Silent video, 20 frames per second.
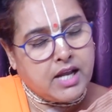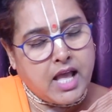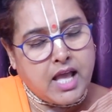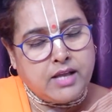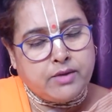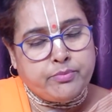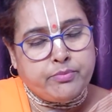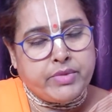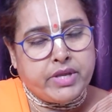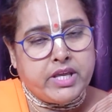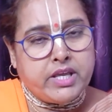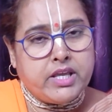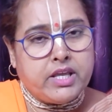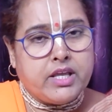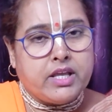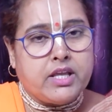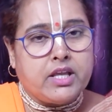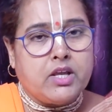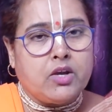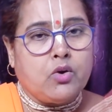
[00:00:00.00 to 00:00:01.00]
রাখবে
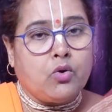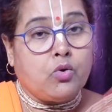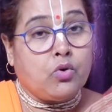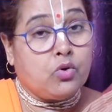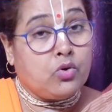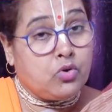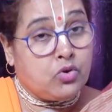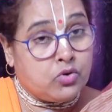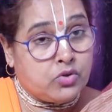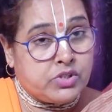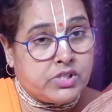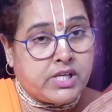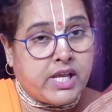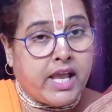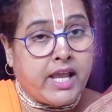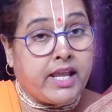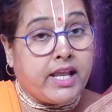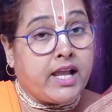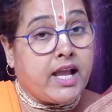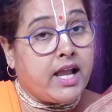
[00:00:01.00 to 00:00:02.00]
অন্য
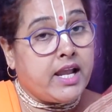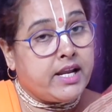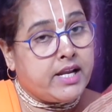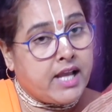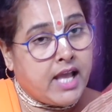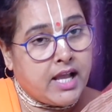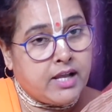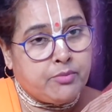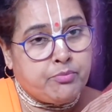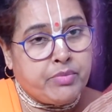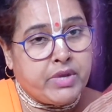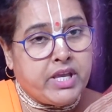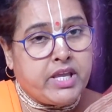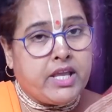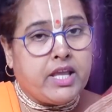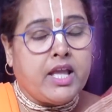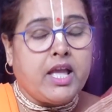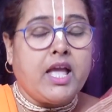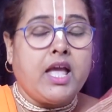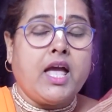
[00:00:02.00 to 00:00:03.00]
জায়গায় রাখবে
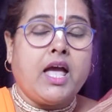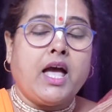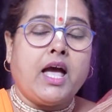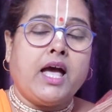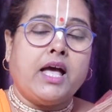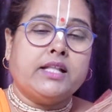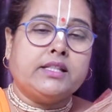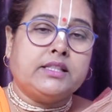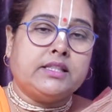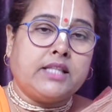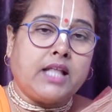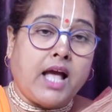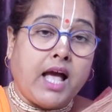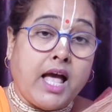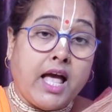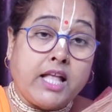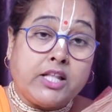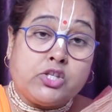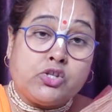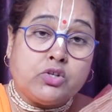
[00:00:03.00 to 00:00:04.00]
আর
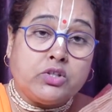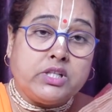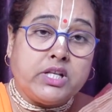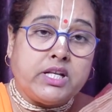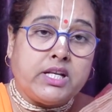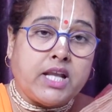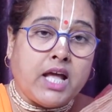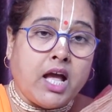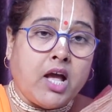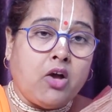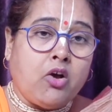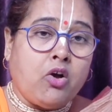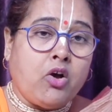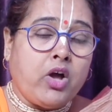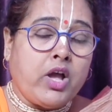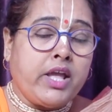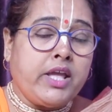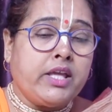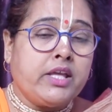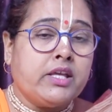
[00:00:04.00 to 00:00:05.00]
তা যদি না
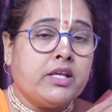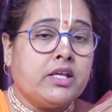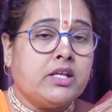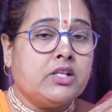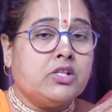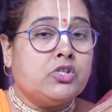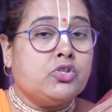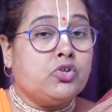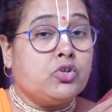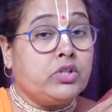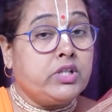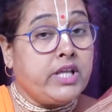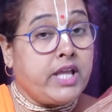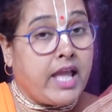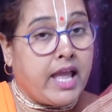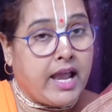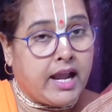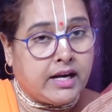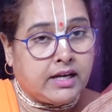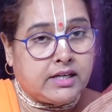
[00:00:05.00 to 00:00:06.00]
হয় যদি
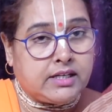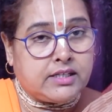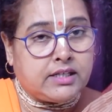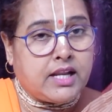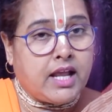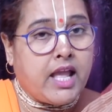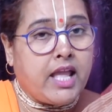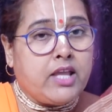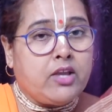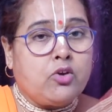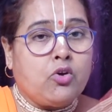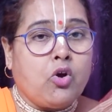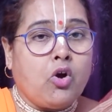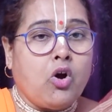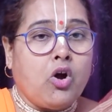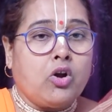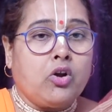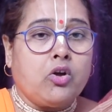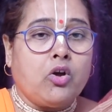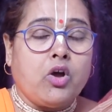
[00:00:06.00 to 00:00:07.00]
একটাই
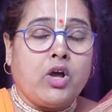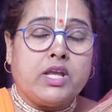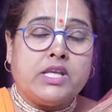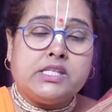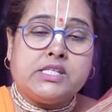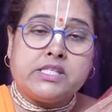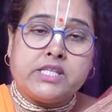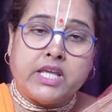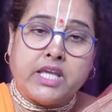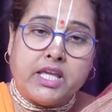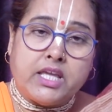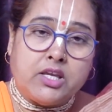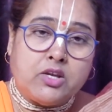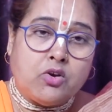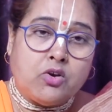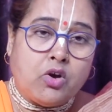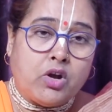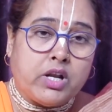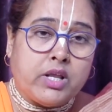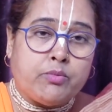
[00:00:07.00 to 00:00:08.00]
ঘর হয় সেই
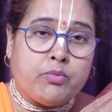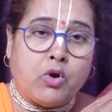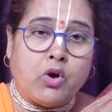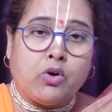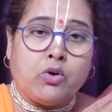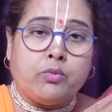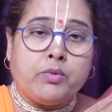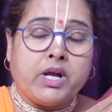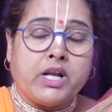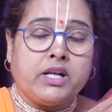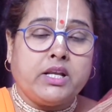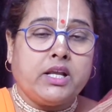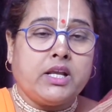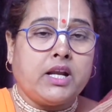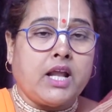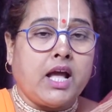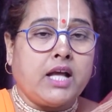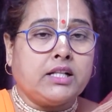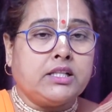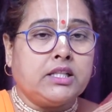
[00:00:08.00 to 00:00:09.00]
ঘরে ভগবানকে
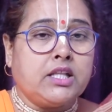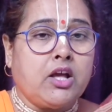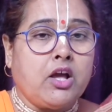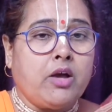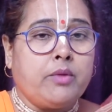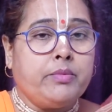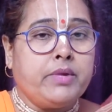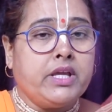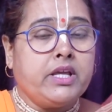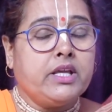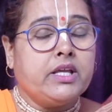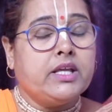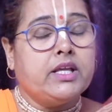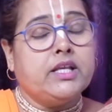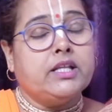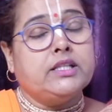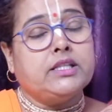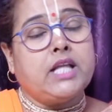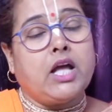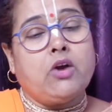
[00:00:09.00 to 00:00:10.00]
রাখতে হবে
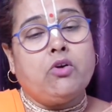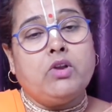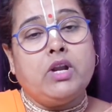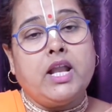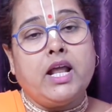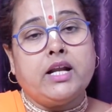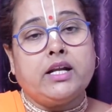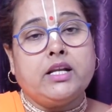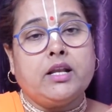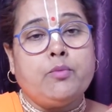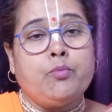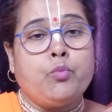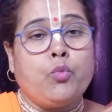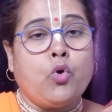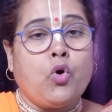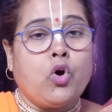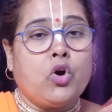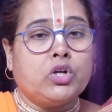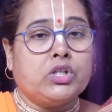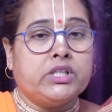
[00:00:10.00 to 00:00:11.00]
তাহলে একটা
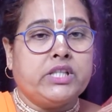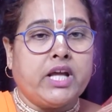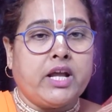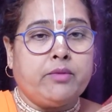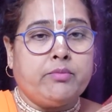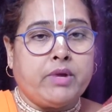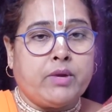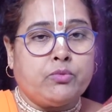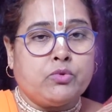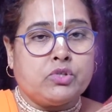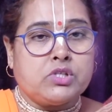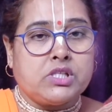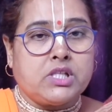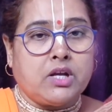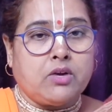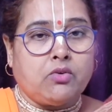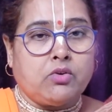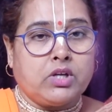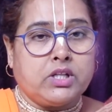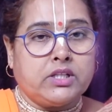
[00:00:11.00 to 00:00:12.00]
পর্দার
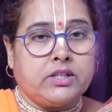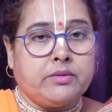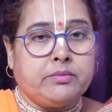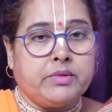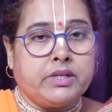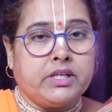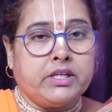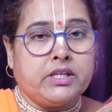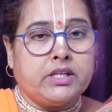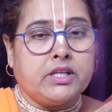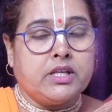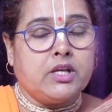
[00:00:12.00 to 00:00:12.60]
ব্যবস্থা করে দেবে